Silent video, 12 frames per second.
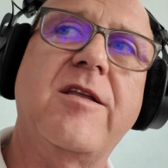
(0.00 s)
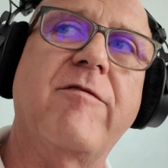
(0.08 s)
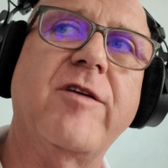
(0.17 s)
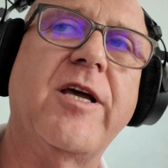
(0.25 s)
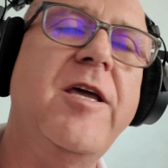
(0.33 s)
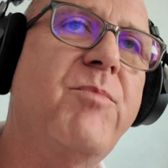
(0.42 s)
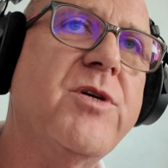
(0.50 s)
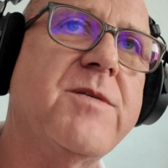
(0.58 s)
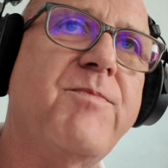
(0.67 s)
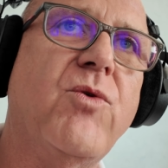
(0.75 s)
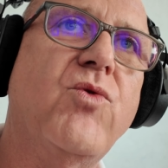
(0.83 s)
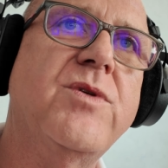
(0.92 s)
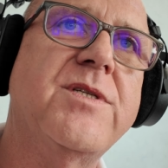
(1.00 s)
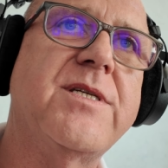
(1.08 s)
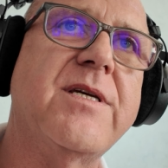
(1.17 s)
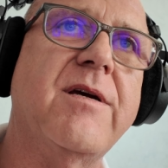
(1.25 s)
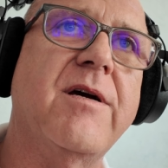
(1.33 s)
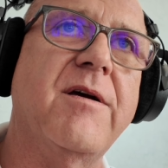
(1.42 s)
Der Vertrieb ist bei
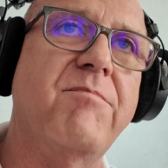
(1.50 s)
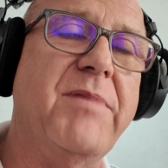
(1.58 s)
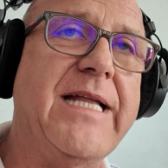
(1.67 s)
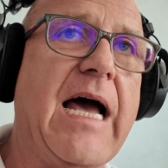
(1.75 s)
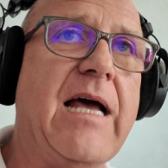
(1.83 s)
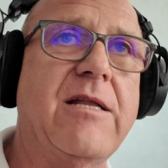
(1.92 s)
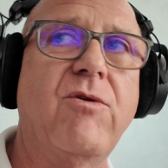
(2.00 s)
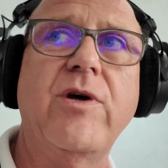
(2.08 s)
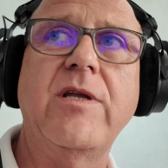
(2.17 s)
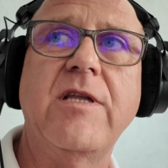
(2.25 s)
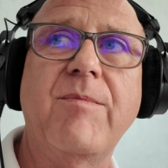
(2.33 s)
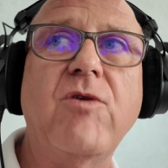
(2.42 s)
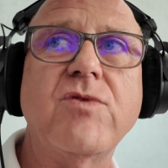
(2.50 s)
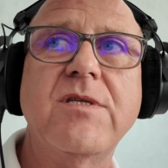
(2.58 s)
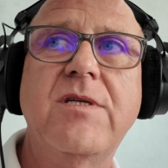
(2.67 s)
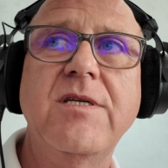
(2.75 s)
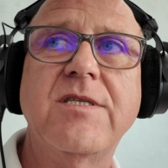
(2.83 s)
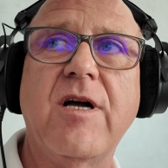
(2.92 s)
uns äh, mit acht Leuten im
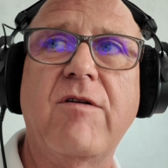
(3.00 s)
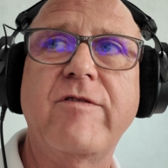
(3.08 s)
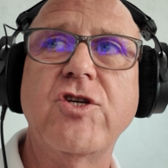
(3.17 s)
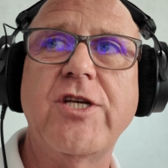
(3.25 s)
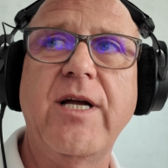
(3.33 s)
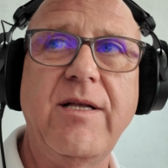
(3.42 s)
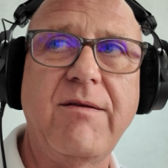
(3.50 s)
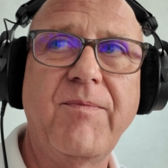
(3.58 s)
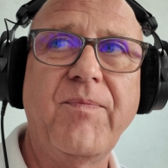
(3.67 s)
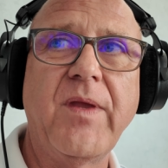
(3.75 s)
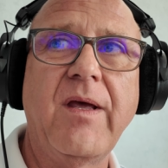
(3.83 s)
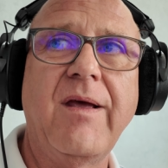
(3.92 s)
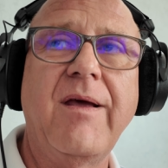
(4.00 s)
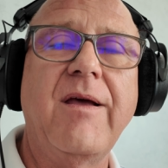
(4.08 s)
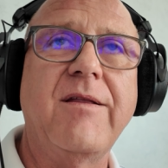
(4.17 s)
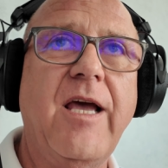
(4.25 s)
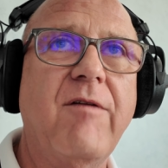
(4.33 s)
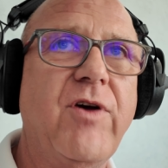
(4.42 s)
Außendienst aufgestellt. Mhm
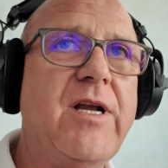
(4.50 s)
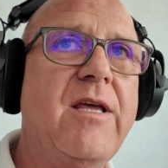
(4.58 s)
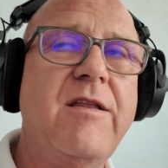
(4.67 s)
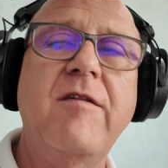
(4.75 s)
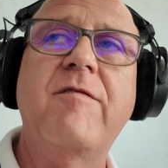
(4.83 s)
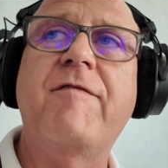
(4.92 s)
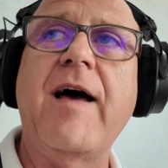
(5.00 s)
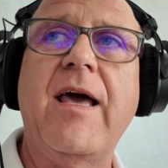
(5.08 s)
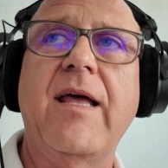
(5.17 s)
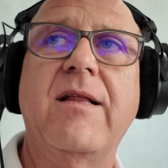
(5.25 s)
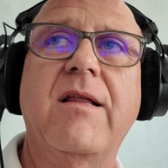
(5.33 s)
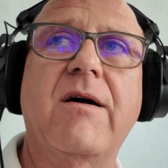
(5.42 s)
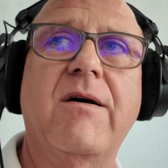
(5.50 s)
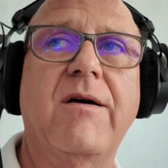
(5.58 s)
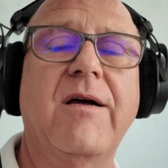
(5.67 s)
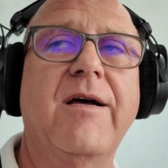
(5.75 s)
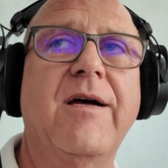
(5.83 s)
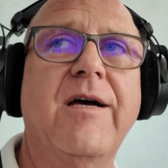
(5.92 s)
der wirklich die
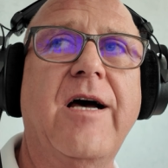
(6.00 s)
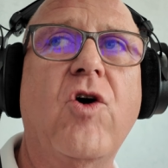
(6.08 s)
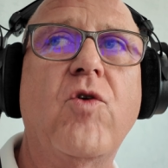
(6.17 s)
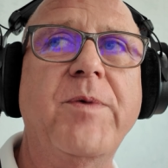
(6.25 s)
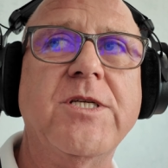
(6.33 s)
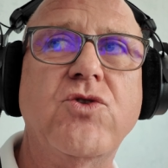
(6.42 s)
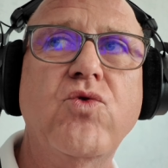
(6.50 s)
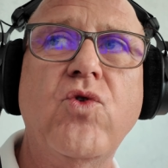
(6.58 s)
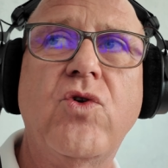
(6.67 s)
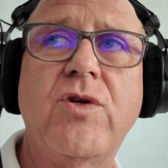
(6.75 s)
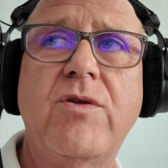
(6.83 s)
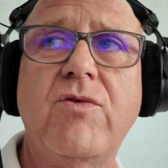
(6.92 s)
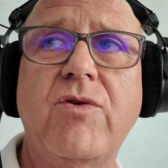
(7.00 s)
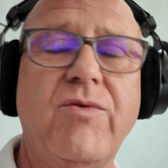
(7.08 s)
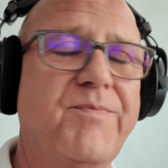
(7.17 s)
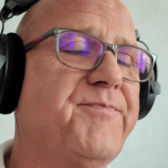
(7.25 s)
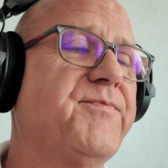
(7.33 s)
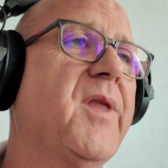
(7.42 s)
Fachhändler äh, auch besucht,
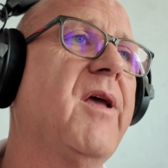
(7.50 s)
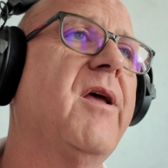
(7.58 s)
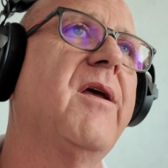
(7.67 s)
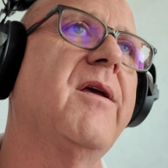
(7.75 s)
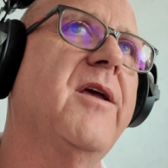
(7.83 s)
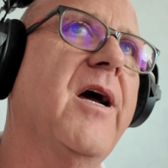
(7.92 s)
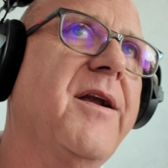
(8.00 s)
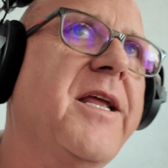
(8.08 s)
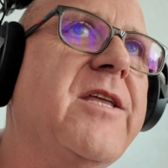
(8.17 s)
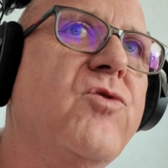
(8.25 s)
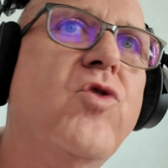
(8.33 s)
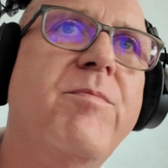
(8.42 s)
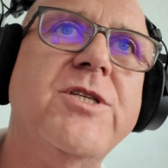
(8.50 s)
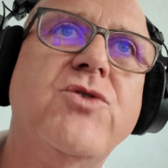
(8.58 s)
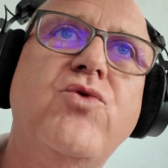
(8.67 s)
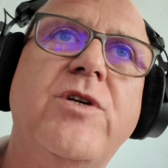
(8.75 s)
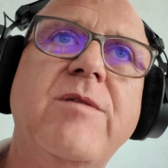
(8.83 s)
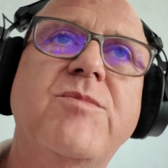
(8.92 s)
ja nicht nur
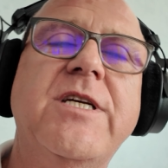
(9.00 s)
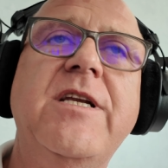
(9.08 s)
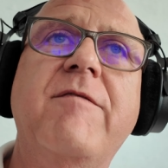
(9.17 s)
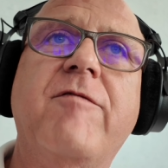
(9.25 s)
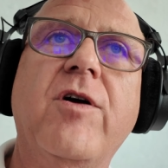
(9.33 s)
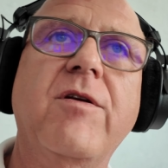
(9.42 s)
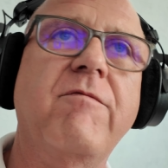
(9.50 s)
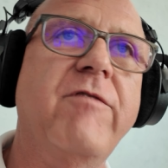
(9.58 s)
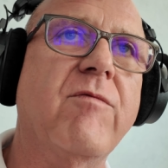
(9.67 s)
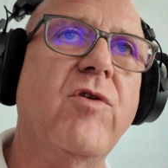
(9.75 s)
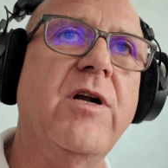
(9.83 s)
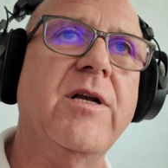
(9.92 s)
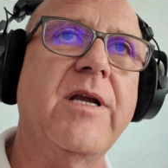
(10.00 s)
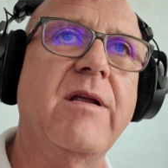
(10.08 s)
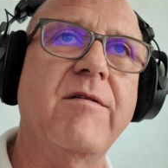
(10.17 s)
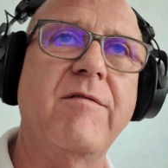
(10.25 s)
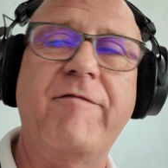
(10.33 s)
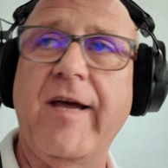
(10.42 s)
besucht im Sinne von wir wollen
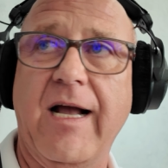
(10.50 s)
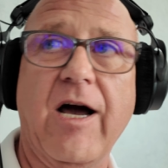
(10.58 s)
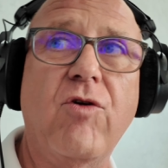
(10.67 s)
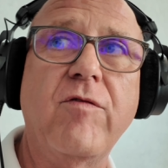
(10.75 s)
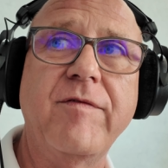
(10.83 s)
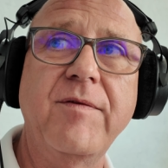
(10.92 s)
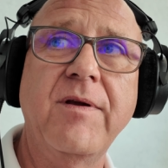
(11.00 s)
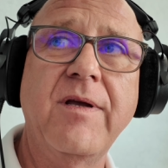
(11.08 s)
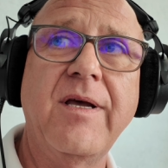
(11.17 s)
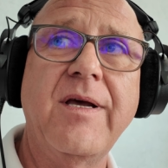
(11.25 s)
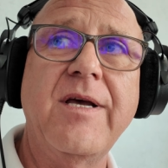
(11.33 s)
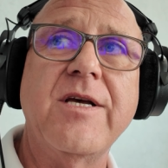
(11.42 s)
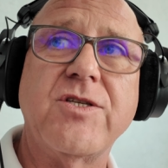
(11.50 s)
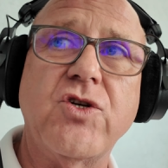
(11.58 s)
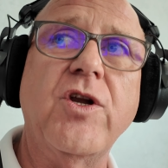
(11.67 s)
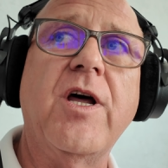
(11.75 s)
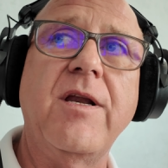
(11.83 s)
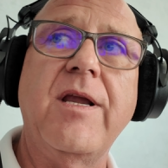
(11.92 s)
verkaufen,
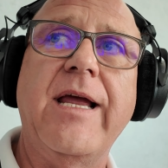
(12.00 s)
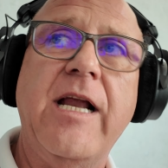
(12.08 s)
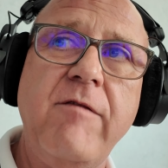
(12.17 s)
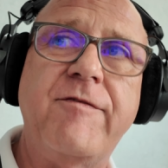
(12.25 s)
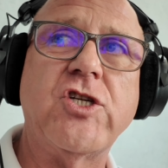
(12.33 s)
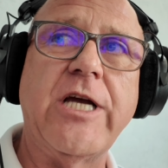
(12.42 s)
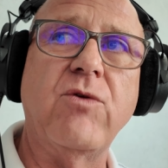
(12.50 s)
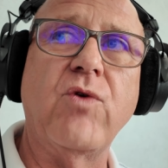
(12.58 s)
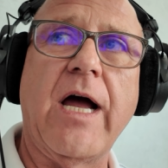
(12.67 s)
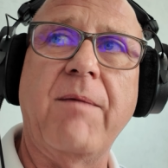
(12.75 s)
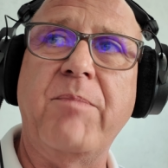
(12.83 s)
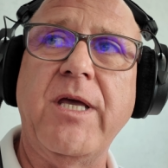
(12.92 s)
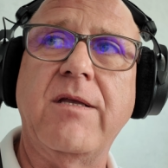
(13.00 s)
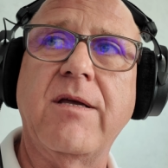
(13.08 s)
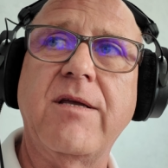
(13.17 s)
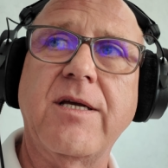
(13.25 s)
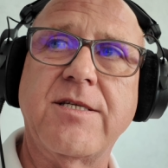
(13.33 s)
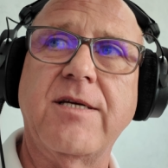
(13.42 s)
sondern Hilfestellung
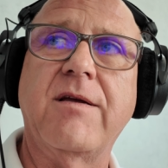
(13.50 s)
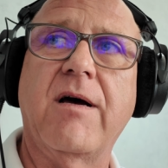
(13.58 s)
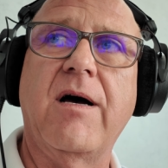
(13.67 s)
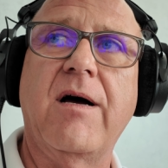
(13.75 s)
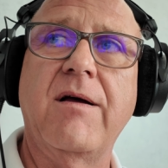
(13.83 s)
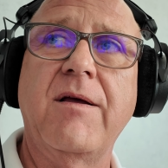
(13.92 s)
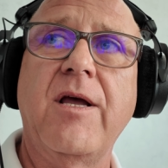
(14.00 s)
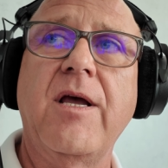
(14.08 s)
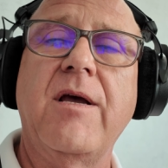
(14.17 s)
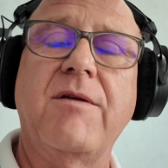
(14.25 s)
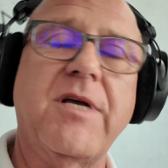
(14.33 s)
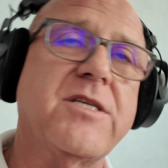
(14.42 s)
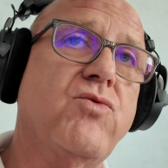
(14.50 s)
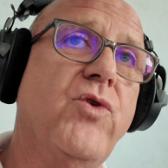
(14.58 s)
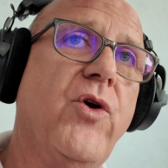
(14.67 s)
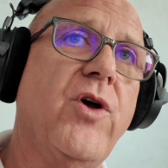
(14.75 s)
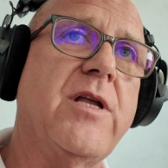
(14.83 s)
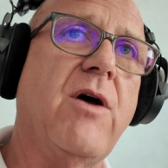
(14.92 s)
anbietet etc. Mhm. Dazu
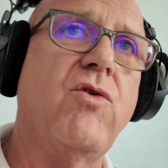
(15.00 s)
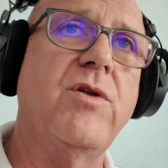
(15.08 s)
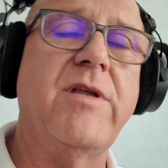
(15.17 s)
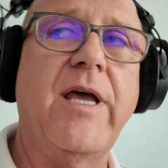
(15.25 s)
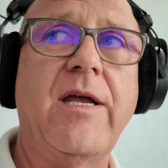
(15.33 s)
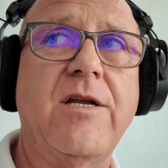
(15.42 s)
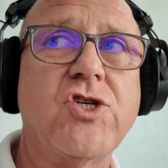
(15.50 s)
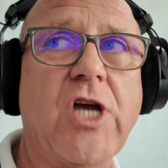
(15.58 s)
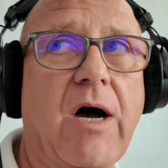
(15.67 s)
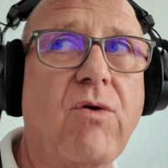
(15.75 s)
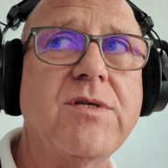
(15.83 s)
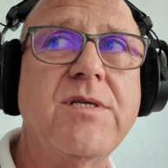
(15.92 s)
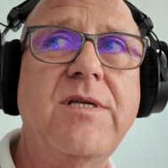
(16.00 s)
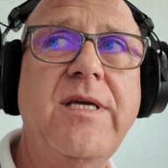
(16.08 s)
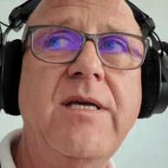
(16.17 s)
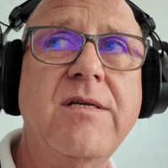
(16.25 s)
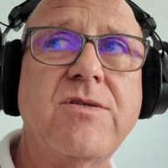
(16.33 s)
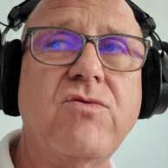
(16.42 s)
gehört auch ein technischer
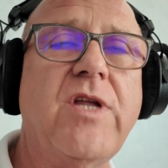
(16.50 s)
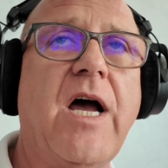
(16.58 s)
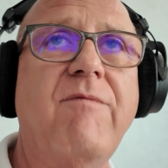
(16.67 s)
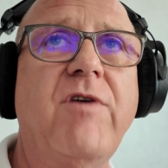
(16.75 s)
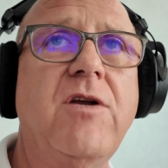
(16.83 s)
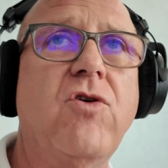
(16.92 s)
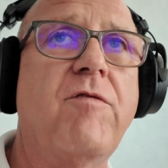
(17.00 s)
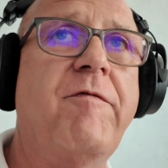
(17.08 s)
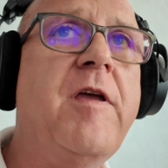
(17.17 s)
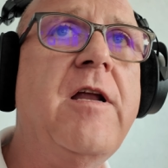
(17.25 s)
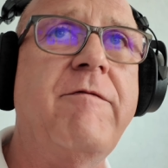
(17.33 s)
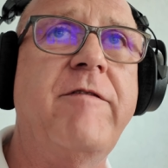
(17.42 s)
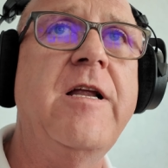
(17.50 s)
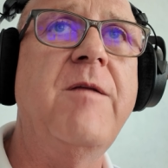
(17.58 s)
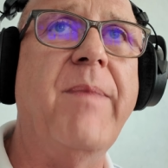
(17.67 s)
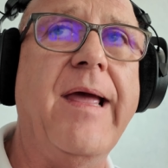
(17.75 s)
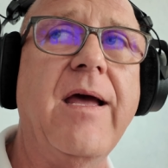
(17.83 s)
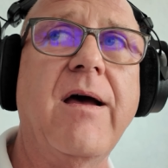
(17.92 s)
Außendienst und da haben wir noch viel, viel
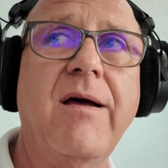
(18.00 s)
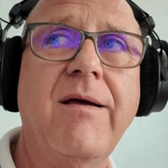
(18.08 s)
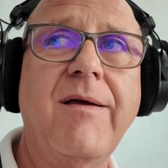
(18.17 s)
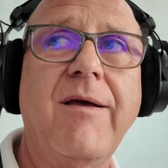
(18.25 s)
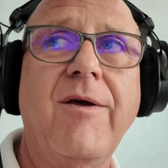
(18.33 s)
mehr.